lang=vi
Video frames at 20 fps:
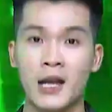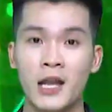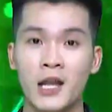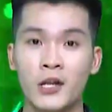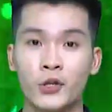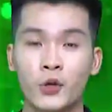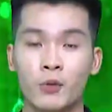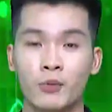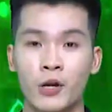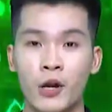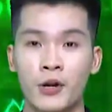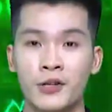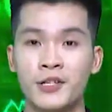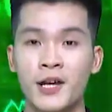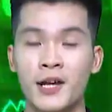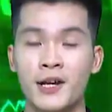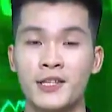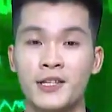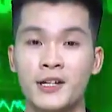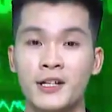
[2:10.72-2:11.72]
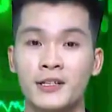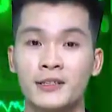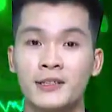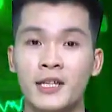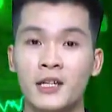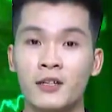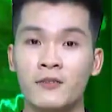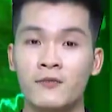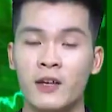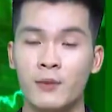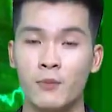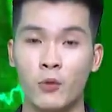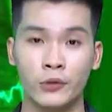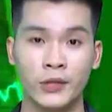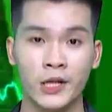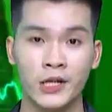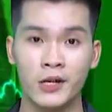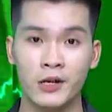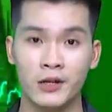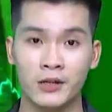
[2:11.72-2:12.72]
đã liên tục đón nhận những tin vĩ mô
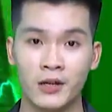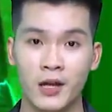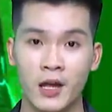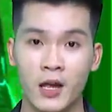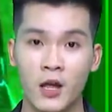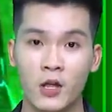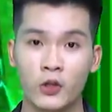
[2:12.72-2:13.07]
tích cực,